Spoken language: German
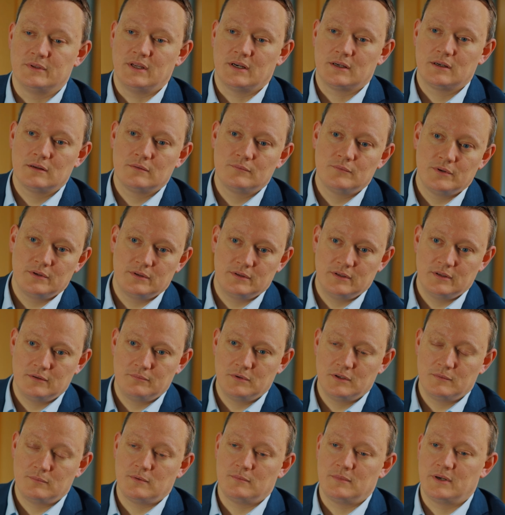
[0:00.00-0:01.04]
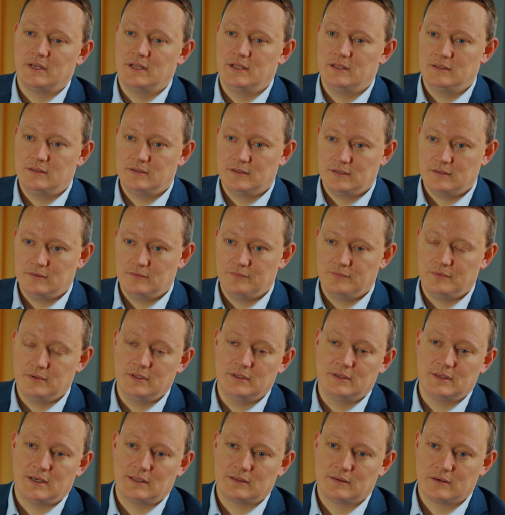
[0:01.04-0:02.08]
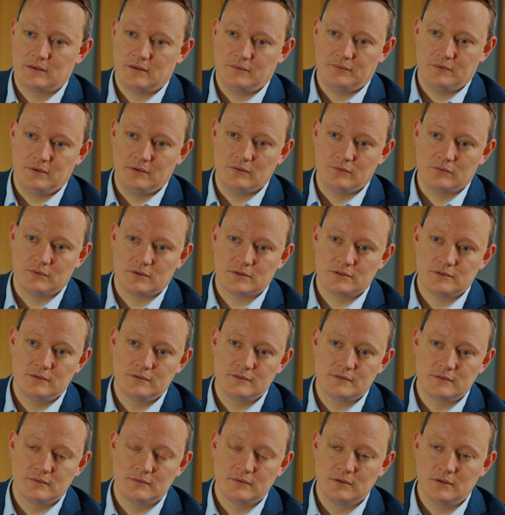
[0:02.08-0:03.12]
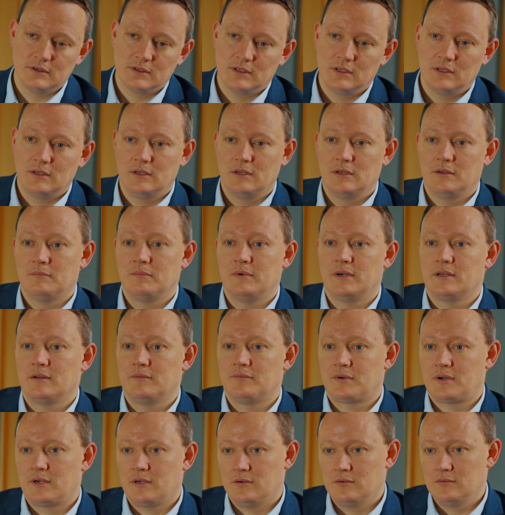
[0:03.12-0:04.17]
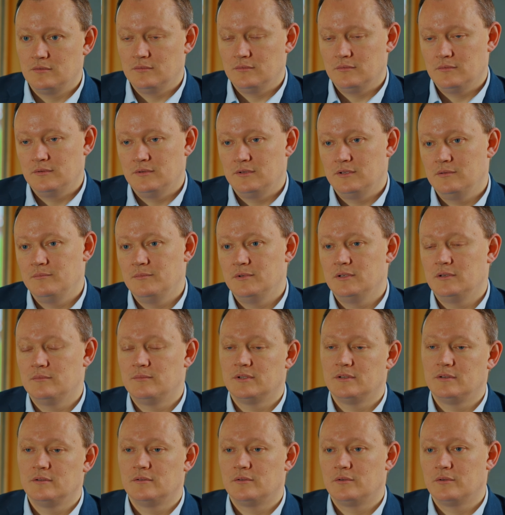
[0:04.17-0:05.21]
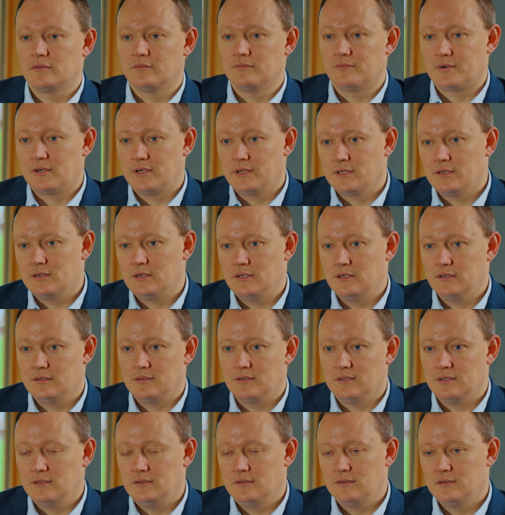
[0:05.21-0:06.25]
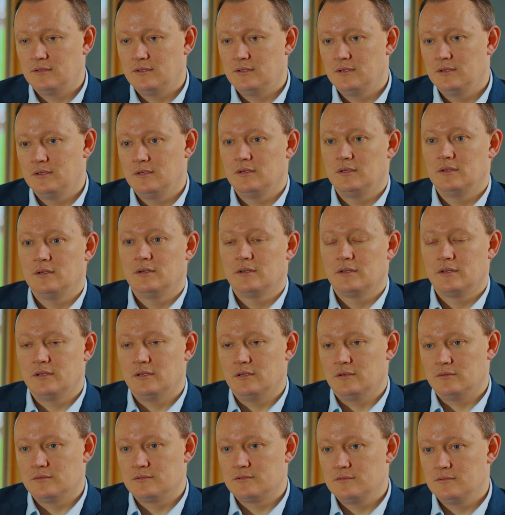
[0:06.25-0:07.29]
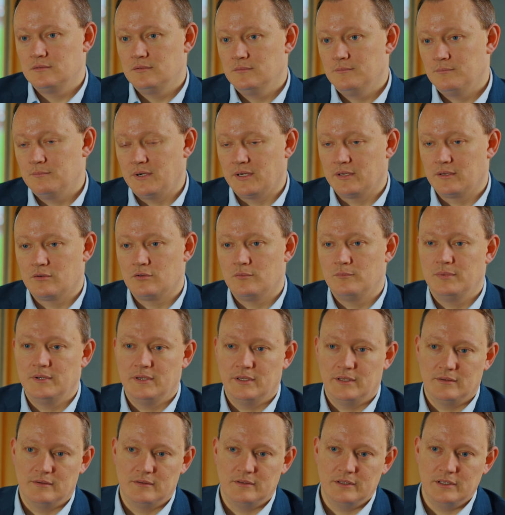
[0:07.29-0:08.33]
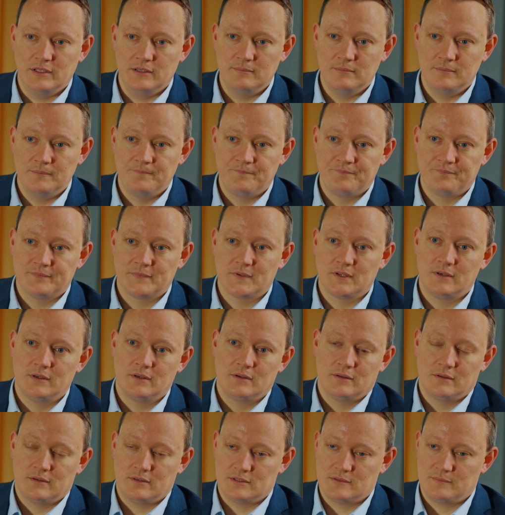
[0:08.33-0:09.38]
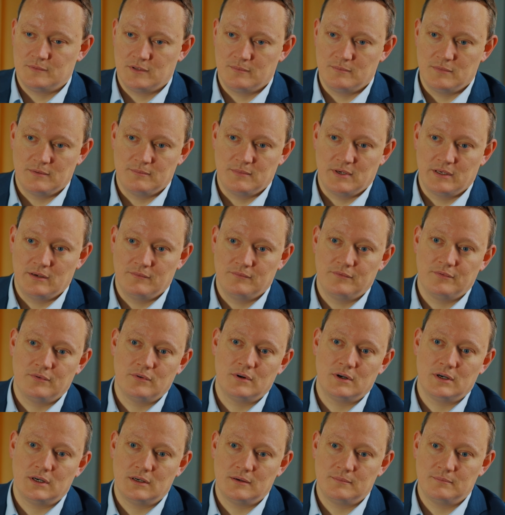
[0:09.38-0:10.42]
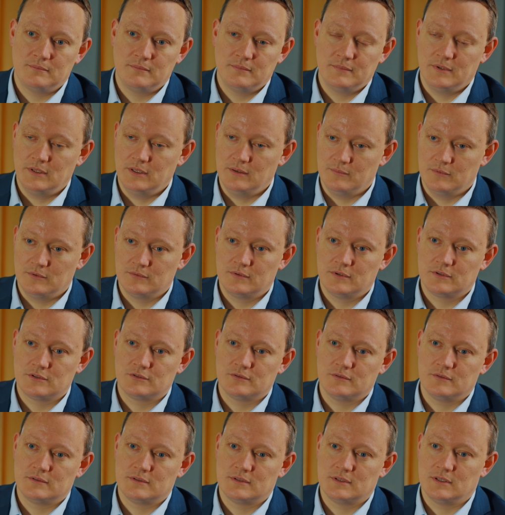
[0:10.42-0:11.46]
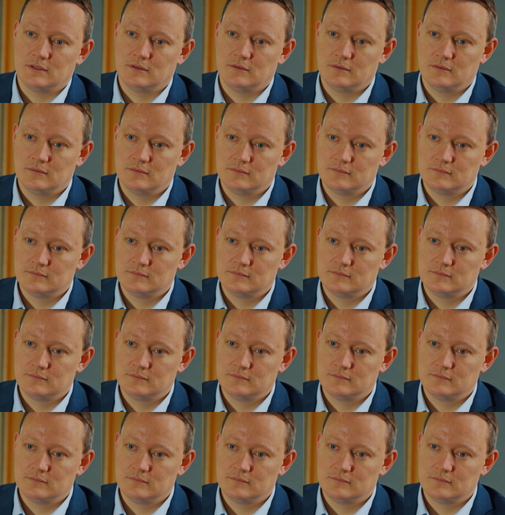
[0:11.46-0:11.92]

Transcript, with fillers: Bedanken möchte ich mich bei meinen Eltern für die tatkräftige Unterstützung, meiner Frau, die mir immer den Rücken freigehalten hat, genauso meinem kompletten Team, das mich bei meinem Vorhaben immer unterstützt hat.